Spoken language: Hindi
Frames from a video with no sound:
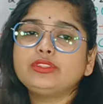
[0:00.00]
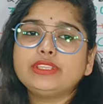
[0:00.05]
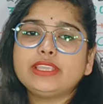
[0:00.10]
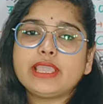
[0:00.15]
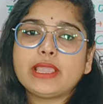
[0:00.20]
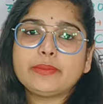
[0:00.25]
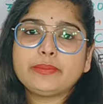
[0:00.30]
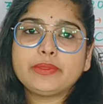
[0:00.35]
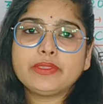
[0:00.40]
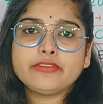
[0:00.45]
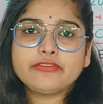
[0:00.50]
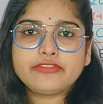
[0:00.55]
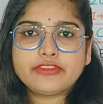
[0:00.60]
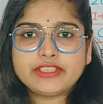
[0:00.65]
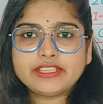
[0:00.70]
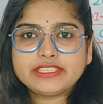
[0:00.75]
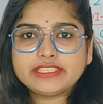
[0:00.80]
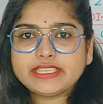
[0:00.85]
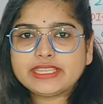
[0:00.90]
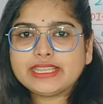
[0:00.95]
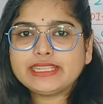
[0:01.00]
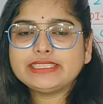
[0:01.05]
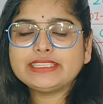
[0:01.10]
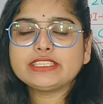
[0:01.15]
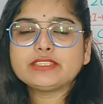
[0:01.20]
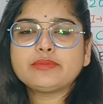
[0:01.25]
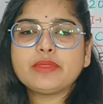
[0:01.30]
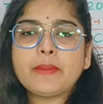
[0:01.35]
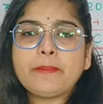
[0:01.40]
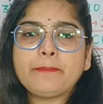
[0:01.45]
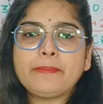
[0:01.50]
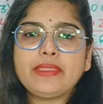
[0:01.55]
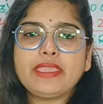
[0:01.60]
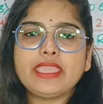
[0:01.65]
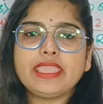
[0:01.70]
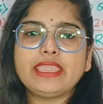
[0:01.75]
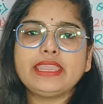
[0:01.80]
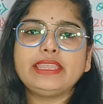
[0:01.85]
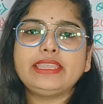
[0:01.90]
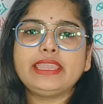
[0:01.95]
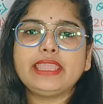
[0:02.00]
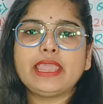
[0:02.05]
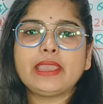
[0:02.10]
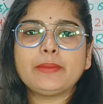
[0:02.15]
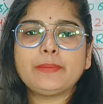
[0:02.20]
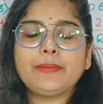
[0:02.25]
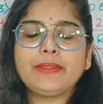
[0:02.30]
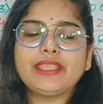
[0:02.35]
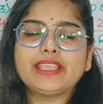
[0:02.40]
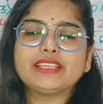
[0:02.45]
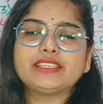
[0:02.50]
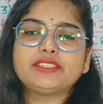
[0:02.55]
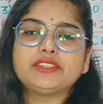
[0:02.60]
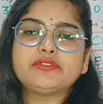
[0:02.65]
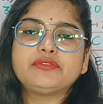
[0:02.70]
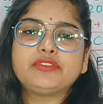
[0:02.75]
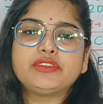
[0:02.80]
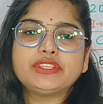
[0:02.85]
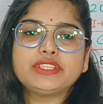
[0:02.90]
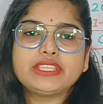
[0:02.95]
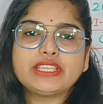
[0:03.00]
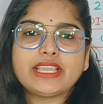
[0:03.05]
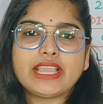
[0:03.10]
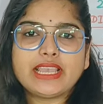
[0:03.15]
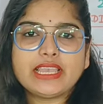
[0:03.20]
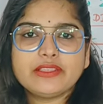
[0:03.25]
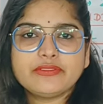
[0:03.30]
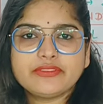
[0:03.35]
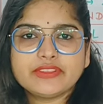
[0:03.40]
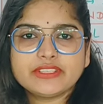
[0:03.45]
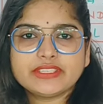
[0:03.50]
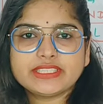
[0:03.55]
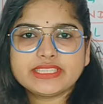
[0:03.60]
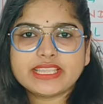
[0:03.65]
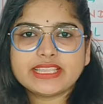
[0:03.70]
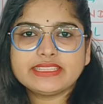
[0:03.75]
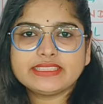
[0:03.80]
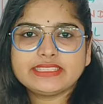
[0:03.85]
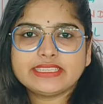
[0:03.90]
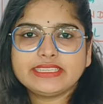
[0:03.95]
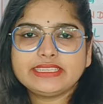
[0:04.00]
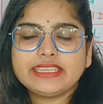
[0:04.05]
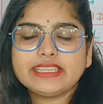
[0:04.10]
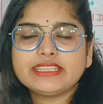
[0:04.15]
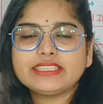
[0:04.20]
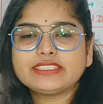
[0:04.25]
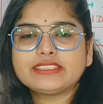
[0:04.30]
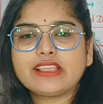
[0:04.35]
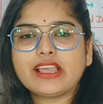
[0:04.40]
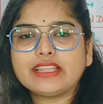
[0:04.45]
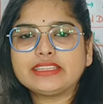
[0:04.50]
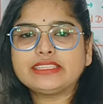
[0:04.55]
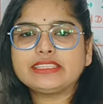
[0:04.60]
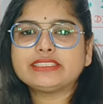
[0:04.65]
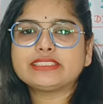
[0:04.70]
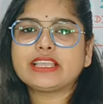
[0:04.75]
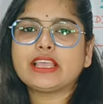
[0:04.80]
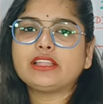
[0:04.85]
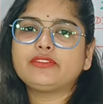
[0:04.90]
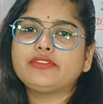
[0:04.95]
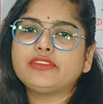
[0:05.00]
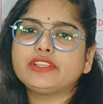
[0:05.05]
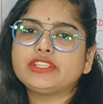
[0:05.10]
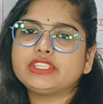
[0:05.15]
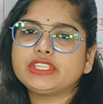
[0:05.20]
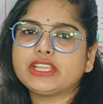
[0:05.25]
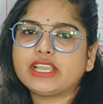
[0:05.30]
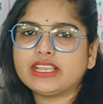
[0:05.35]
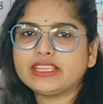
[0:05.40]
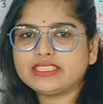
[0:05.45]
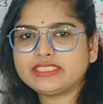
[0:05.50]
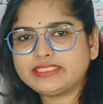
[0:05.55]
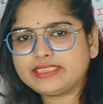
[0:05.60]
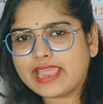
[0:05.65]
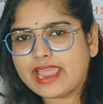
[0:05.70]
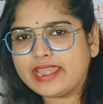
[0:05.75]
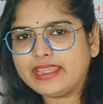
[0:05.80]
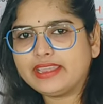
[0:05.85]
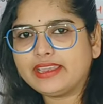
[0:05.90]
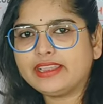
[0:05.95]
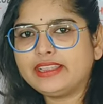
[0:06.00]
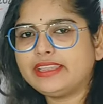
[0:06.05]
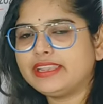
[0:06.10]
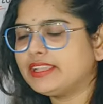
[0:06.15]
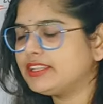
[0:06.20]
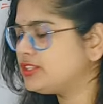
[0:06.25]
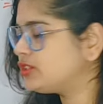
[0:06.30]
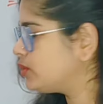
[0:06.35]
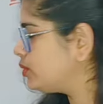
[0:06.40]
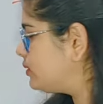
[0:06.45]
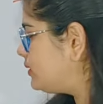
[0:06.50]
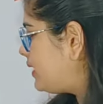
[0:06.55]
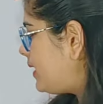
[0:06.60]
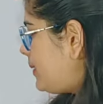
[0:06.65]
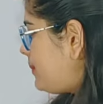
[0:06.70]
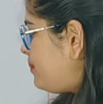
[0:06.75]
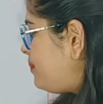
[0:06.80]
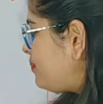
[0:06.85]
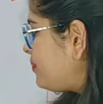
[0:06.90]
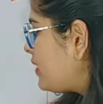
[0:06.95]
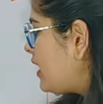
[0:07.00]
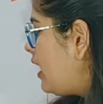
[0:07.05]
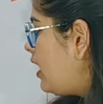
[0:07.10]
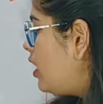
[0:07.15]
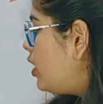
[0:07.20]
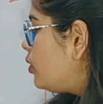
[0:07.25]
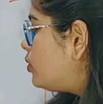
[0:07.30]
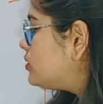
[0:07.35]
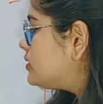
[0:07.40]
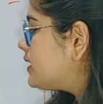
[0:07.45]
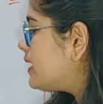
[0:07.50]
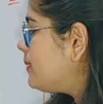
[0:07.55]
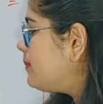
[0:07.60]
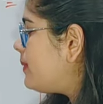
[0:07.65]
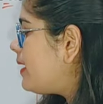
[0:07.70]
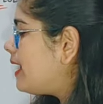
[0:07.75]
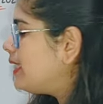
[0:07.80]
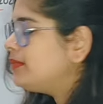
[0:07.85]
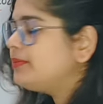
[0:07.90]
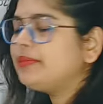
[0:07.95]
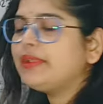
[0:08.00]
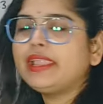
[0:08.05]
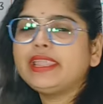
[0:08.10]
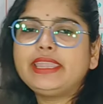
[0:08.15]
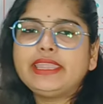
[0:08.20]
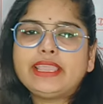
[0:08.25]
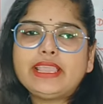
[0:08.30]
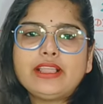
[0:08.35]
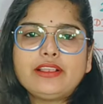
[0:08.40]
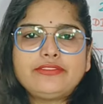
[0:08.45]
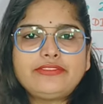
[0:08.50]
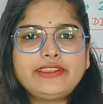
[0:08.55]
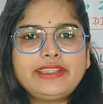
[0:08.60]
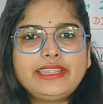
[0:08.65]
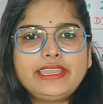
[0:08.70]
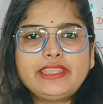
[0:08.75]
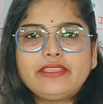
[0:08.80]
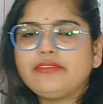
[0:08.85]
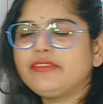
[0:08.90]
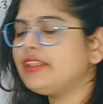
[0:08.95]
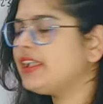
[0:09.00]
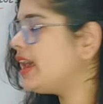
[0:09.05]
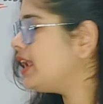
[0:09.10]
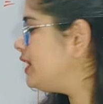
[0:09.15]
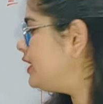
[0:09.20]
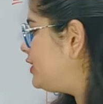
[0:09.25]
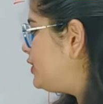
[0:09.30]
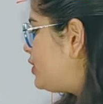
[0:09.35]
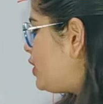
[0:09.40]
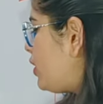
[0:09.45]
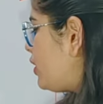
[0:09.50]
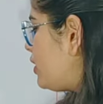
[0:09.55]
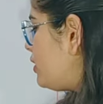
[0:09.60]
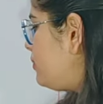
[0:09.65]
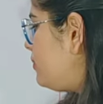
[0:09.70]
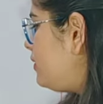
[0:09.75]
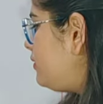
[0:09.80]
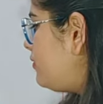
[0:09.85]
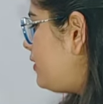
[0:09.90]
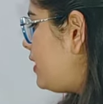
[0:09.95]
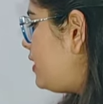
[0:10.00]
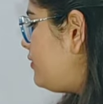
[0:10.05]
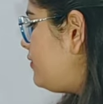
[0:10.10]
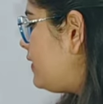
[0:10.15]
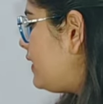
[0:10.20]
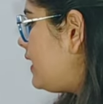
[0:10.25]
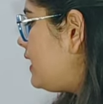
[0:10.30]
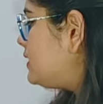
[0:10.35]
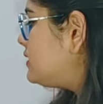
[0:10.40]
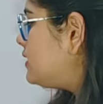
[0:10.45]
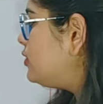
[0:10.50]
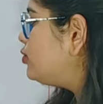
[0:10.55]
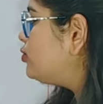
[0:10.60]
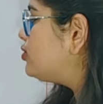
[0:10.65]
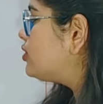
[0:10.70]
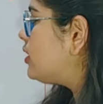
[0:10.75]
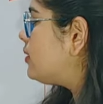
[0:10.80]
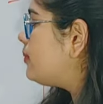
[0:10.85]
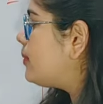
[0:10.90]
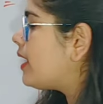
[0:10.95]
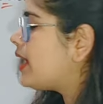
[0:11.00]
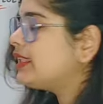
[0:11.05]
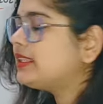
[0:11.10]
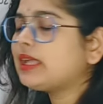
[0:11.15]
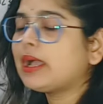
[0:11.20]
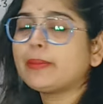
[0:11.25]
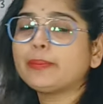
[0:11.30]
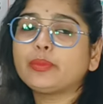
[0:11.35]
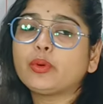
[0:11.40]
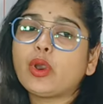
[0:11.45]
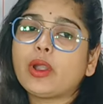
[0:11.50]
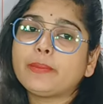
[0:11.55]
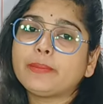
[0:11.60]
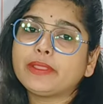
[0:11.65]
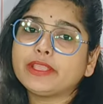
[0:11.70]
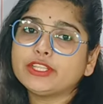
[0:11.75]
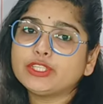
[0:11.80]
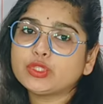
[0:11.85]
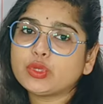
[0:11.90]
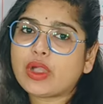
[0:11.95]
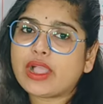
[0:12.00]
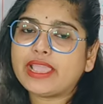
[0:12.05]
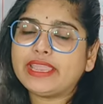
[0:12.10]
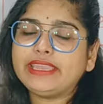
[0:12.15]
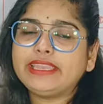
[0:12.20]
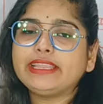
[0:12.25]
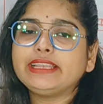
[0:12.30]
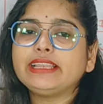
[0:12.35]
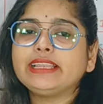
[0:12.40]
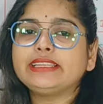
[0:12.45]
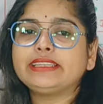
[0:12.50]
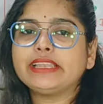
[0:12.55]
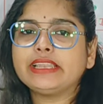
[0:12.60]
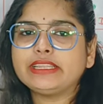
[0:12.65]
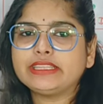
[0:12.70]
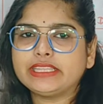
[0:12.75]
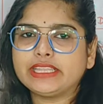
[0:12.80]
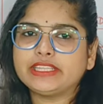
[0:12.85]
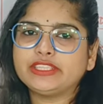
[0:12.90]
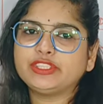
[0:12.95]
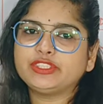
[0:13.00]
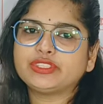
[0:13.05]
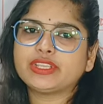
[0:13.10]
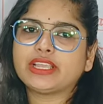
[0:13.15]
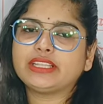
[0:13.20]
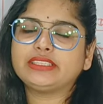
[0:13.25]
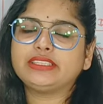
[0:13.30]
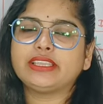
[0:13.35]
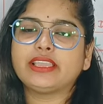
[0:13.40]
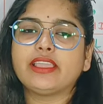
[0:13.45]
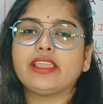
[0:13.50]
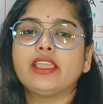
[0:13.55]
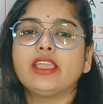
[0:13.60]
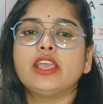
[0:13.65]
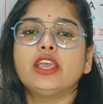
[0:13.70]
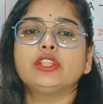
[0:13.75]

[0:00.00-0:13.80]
होती है आपकी फिजिकल जिसमें पीईटी एंड पीएचडी फिजिकल इफिशियंसी टेस्ट साथ ही साथ फिजिकल स्टैंडर्ड टेस्ट होता है उसके बाद मेडिकल फिर डीवी यानी डॉक्यूमेंट वेरिफिकेशन उसके बाद आपको आपकी ज्वाइनिंग लेटर दे दी जाती है